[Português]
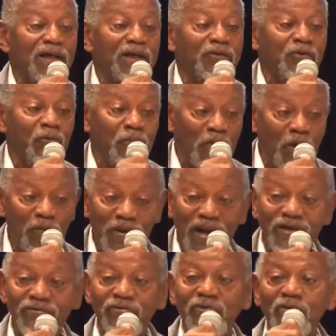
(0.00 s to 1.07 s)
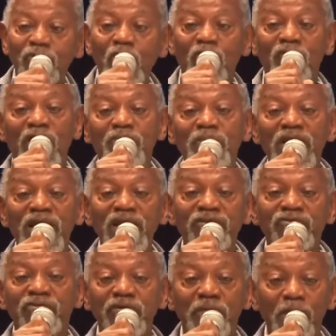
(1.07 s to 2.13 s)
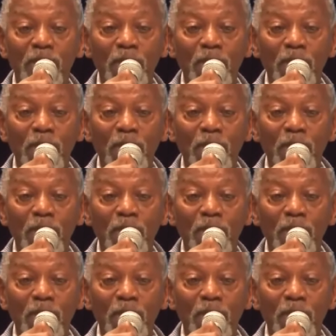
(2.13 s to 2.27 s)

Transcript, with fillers: do pau-brasil novamente,